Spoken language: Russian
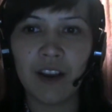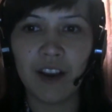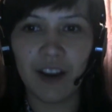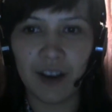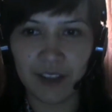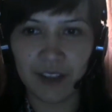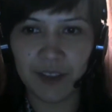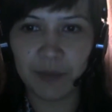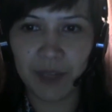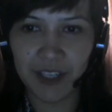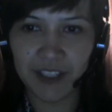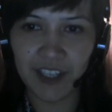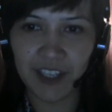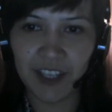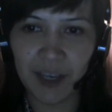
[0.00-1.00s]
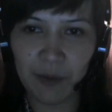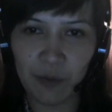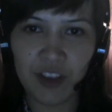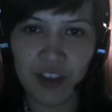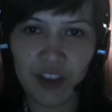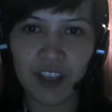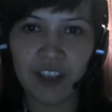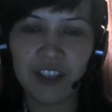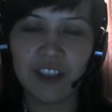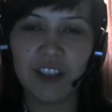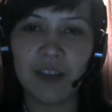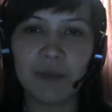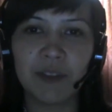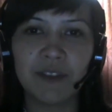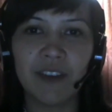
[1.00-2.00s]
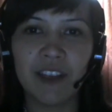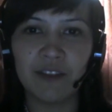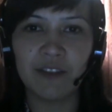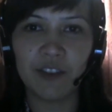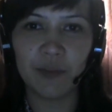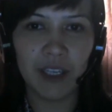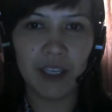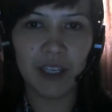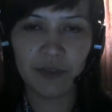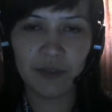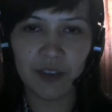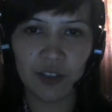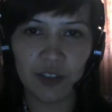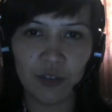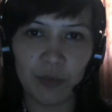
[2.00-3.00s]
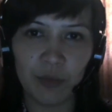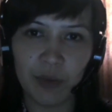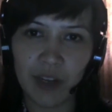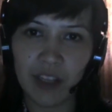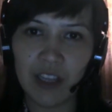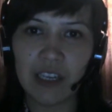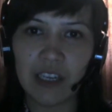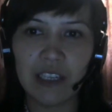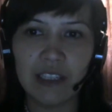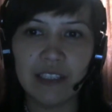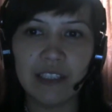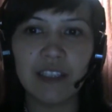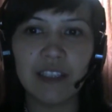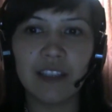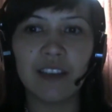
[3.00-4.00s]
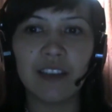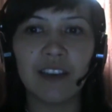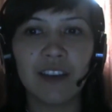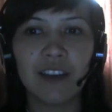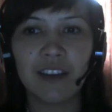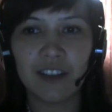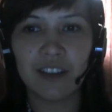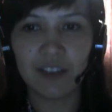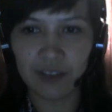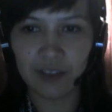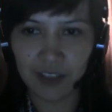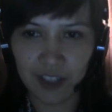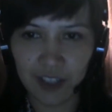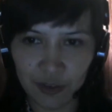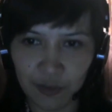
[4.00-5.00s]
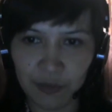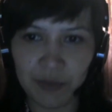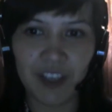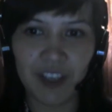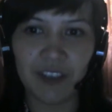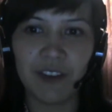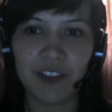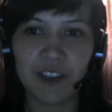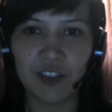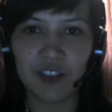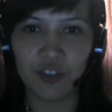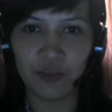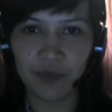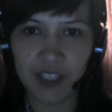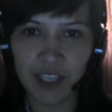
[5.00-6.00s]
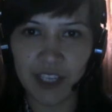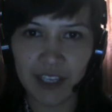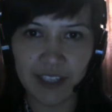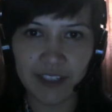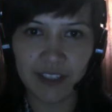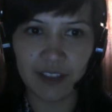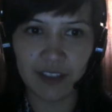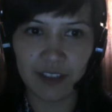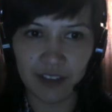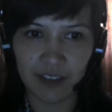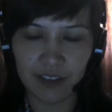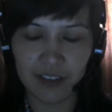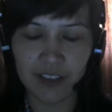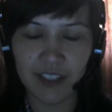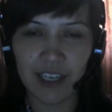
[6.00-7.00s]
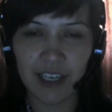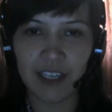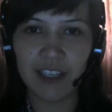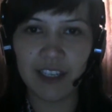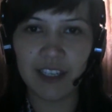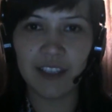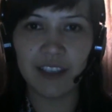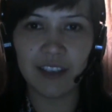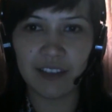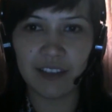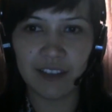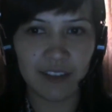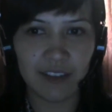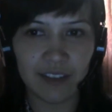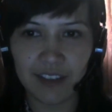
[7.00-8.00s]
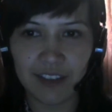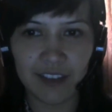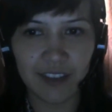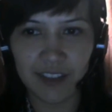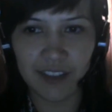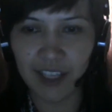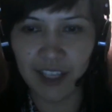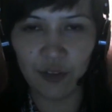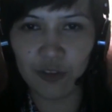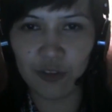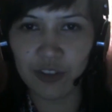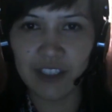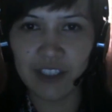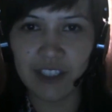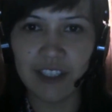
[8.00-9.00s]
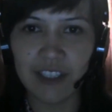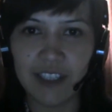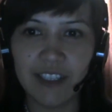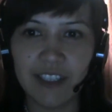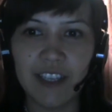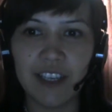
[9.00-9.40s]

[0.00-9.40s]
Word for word: А, придя домой, я начала обзванивать банки, в которых брала кредиты, на что мне ответили, что все кредиты закрыты и задолженности нигде